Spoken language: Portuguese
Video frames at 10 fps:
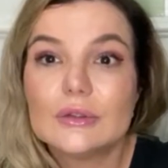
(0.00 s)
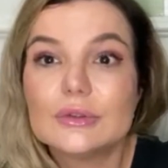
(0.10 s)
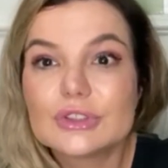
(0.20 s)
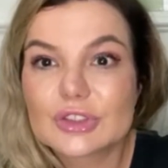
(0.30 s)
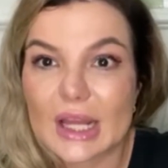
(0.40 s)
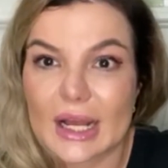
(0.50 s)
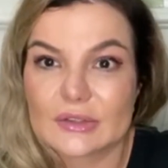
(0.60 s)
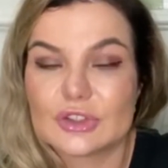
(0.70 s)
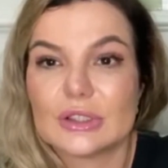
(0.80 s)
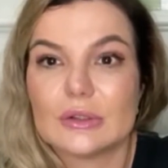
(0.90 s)
Nos
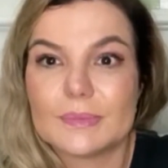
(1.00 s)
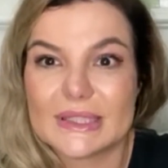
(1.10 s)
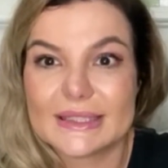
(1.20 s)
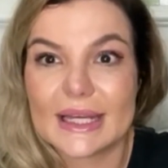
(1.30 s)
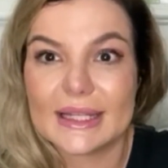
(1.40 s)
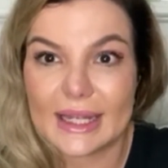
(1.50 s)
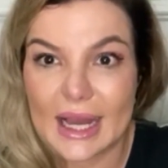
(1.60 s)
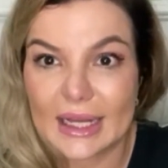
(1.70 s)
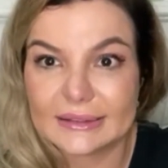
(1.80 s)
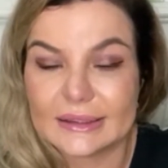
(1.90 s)
casos de alopecia
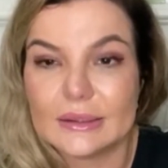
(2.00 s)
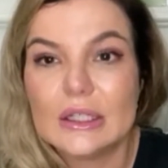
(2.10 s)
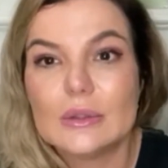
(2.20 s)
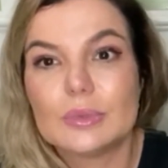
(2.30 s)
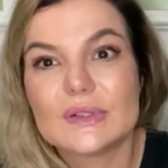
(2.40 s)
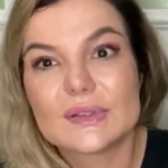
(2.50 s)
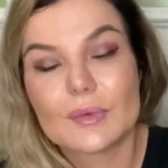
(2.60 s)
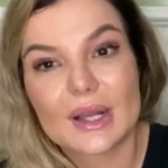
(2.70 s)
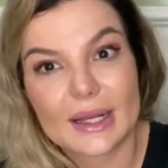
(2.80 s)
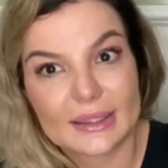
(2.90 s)
areata, por ser
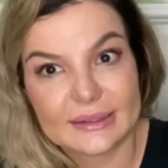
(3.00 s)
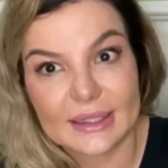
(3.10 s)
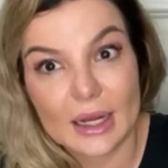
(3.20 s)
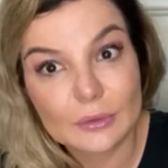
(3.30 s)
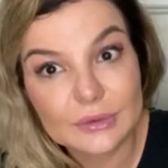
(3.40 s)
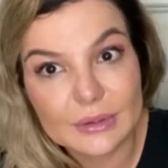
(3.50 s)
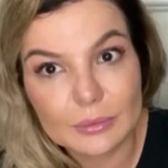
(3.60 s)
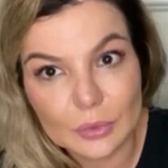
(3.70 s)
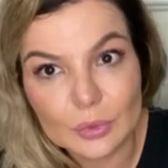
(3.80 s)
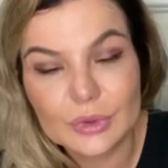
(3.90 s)
um caráter
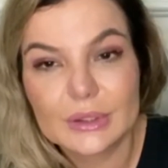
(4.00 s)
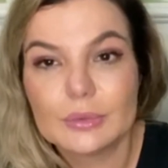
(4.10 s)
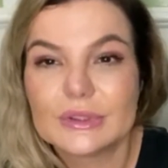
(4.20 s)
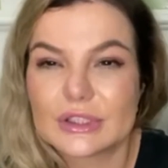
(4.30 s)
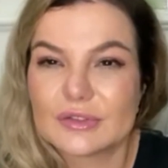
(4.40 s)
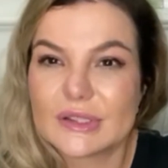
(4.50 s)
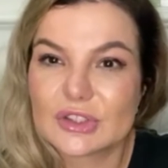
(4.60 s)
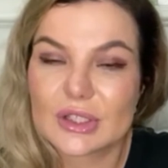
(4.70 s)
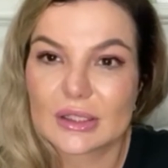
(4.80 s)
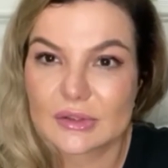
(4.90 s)
autoimune, muitas
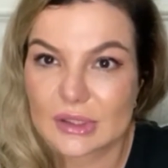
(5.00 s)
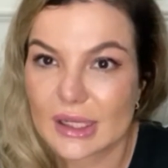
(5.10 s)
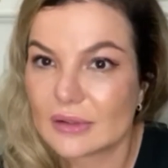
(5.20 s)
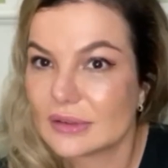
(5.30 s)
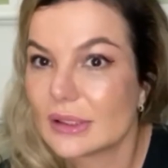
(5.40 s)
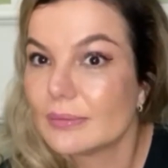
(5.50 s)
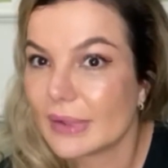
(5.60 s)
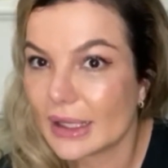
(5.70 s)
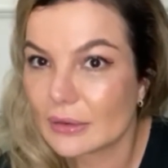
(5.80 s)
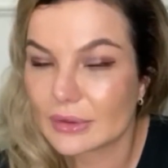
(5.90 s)
vezes relacionado
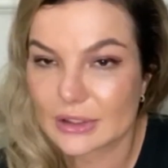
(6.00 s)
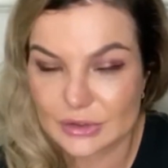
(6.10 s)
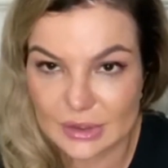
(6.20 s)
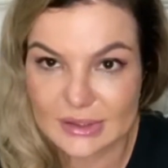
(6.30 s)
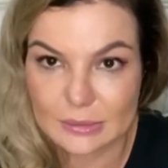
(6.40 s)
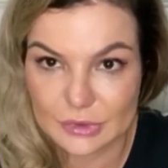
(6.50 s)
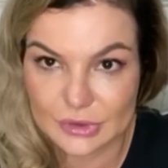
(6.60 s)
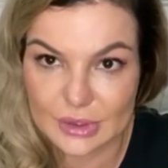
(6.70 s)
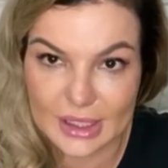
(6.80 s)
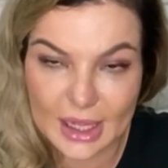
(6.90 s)
também com questões
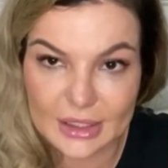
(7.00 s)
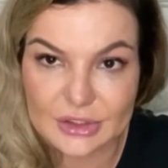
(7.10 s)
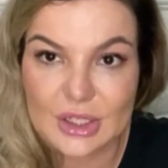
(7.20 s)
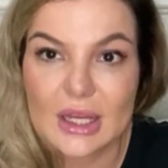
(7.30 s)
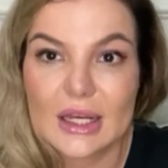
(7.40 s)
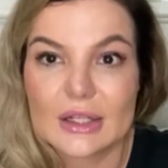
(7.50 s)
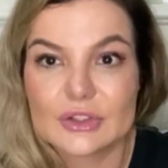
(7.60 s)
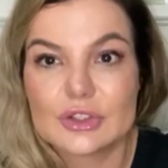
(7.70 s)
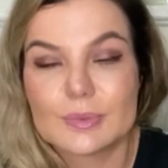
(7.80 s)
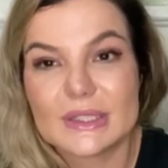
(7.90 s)
emocionais, a
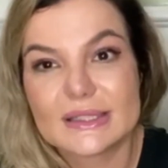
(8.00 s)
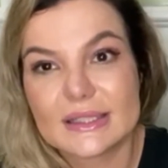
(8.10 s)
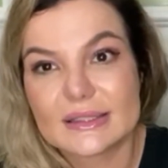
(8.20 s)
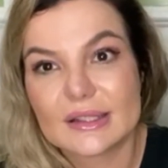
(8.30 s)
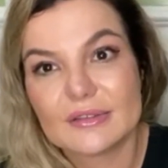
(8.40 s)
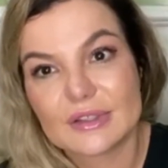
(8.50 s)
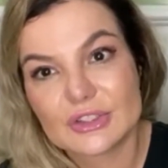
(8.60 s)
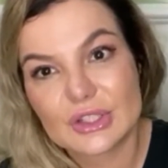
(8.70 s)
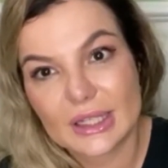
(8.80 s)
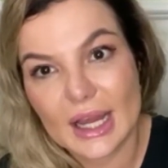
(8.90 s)
gente precisa
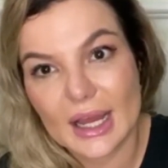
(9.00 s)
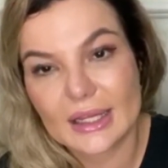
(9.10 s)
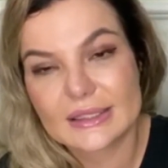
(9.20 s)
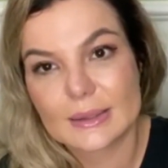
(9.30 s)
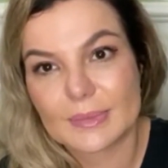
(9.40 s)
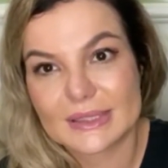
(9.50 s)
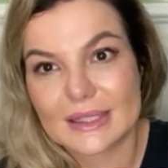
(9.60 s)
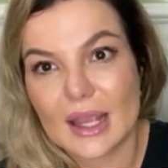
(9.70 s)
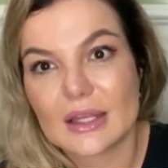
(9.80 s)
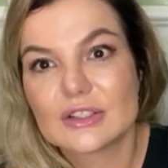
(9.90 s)
investigar esse
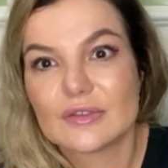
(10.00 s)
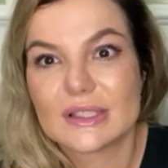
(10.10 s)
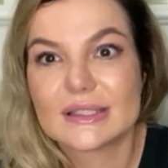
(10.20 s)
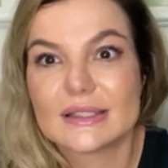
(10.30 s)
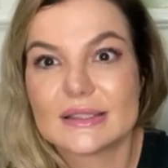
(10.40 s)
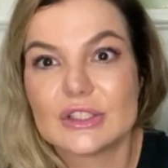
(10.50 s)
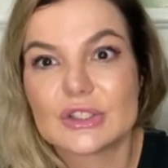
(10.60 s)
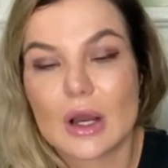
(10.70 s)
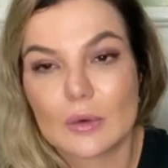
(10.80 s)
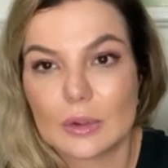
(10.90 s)
paciente, ver se
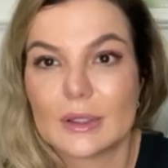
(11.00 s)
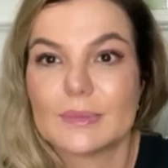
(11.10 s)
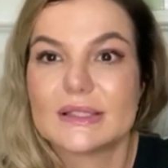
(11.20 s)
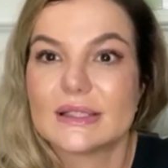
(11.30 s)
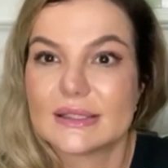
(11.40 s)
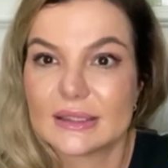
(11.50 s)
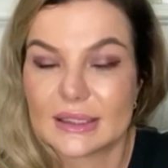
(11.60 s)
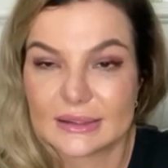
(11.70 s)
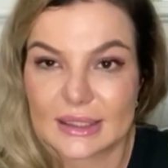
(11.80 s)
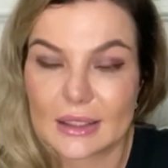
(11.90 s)
existe algo que precisa ser
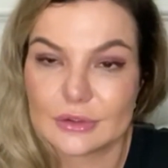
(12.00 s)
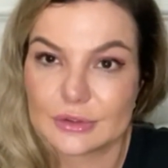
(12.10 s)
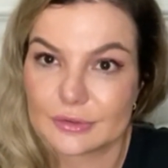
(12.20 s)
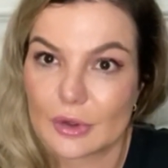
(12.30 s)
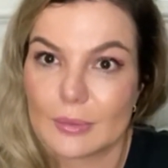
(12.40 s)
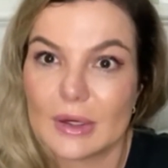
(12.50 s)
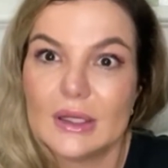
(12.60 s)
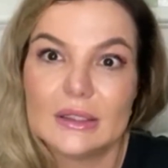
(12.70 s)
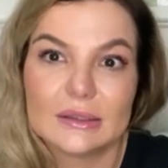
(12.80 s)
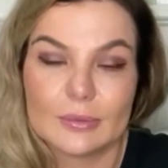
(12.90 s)
tratado de forma
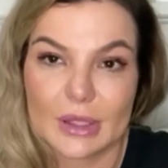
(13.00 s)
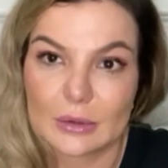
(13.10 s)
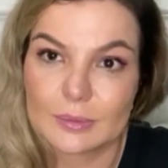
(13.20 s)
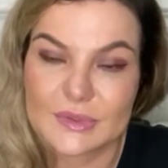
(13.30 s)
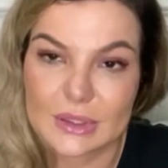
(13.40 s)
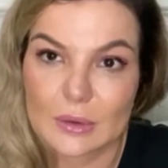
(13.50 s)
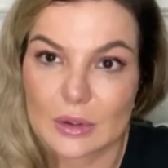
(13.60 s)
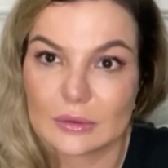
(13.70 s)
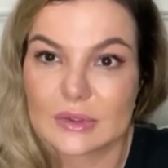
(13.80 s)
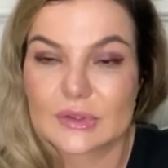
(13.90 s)
também com
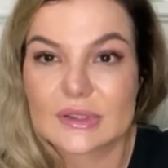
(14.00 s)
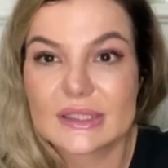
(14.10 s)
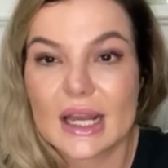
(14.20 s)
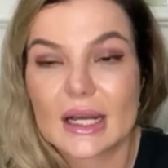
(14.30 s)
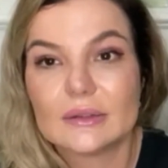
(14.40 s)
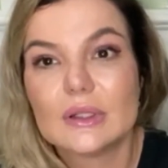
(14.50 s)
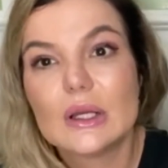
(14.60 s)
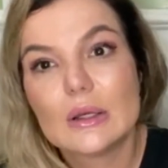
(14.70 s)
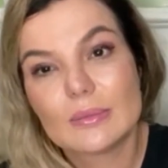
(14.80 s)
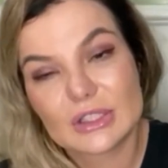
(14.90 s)
psicólogo associado,
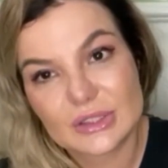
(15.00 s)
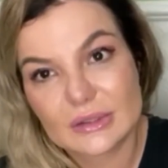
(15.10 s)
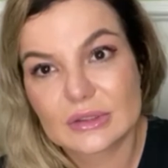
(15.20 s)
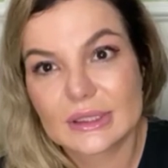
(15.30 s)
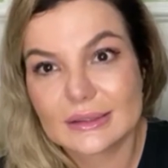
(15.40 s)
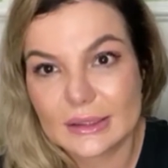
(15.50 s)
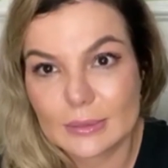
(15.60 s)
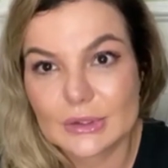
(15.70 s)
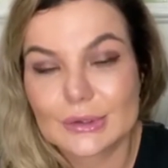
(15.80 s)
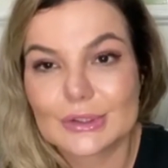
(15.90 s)
mas dentro da
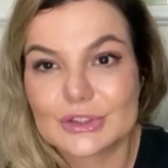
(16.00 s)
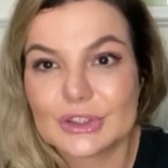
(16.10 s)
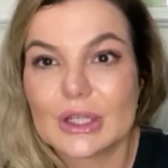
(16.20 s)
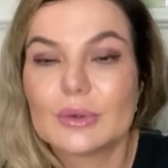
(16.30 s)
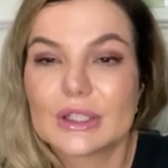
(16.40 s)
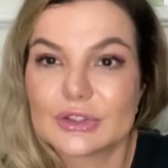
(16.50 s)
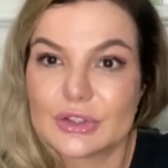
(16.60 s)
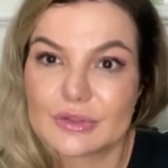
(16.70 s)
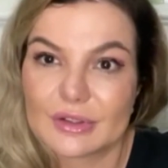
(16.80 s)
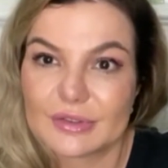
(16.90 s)
dermatologia, o que a
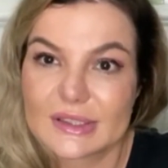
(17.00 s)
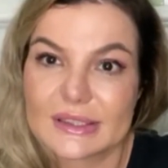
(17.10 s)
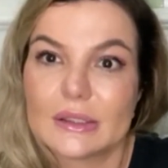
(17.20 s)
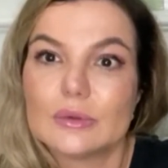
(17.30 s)
gente vai fazer